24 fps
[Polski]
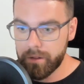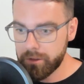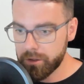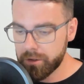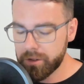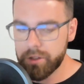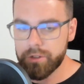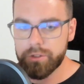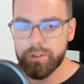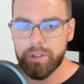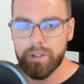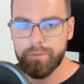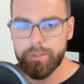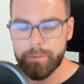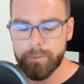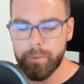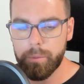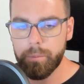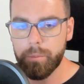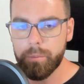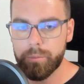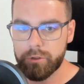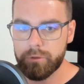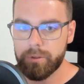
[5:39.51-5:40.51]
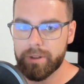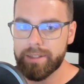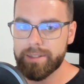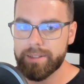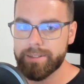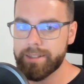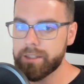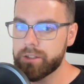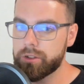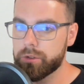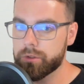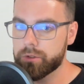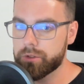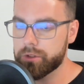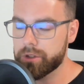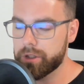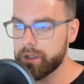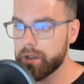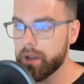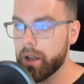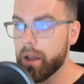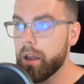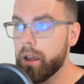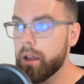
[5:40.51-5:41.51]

No to jeżeli weźmiemy przykłady z tej książki,